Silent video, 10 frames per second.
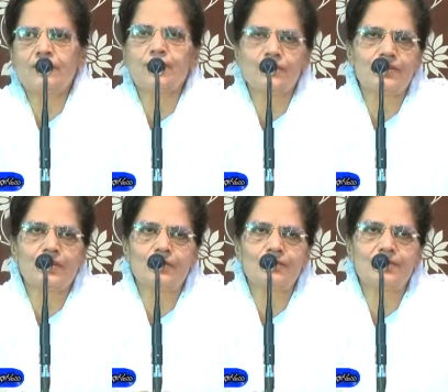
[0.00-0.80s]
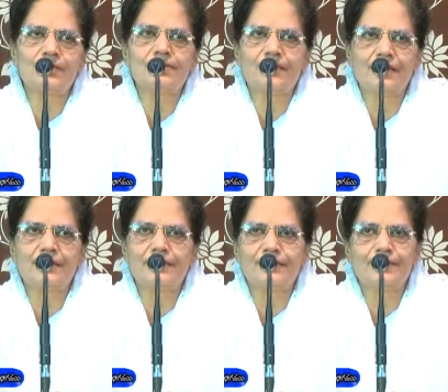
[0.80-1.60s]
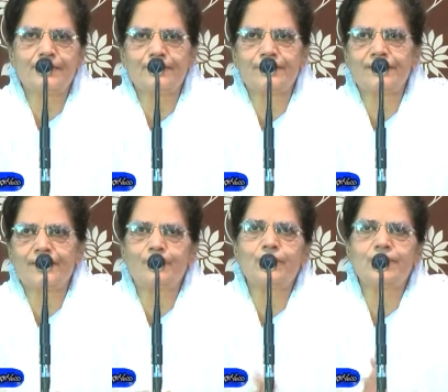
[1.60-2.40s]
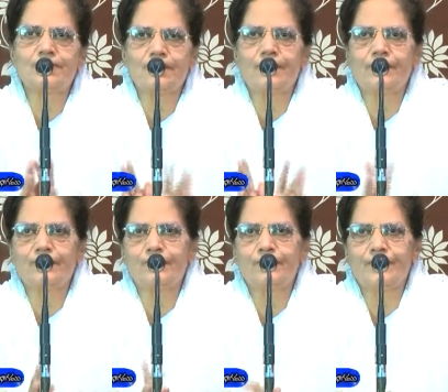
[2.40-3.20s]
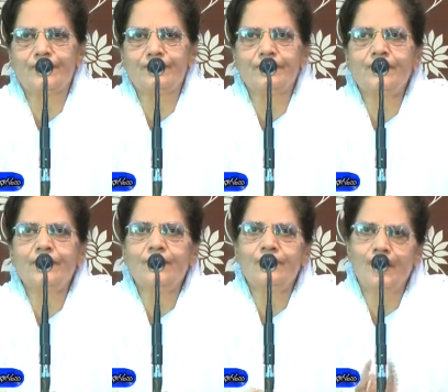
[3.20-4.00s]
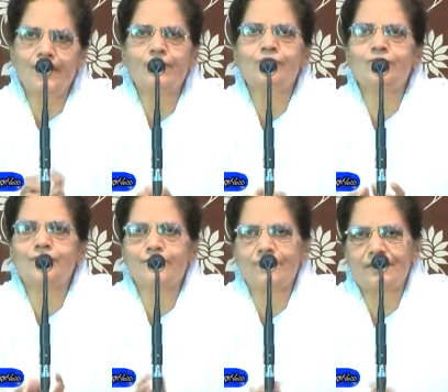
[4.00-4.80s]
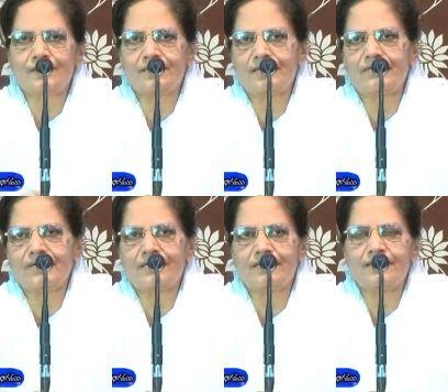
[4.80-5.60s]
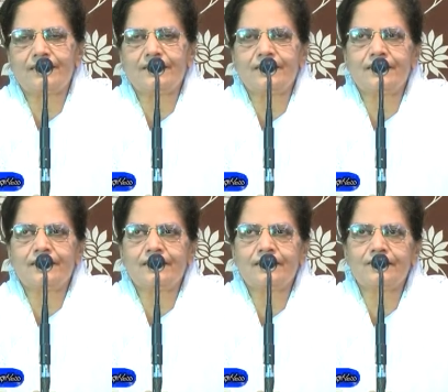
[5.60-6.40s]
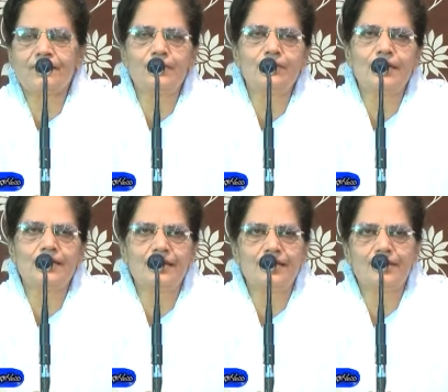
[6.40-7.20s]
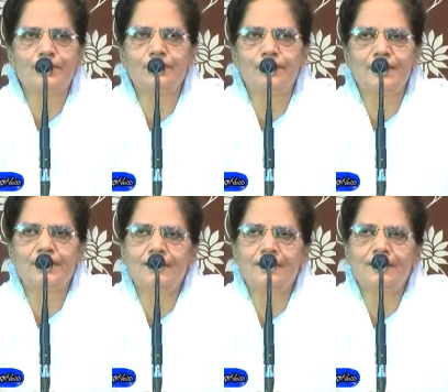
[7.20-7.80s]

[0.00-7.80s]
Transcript: సంవత్సరానికి ఒకసారి స్త్రీల రిట్రీట్ ఉంటుంది అప్పుడే స్త్రీలు దేవుని వాక్యం వారి గురించి ఉన్న కొన్ని సత్యాలు వింటారు కానీ దేవుడు మనకి ఇలాంటి గొప్ప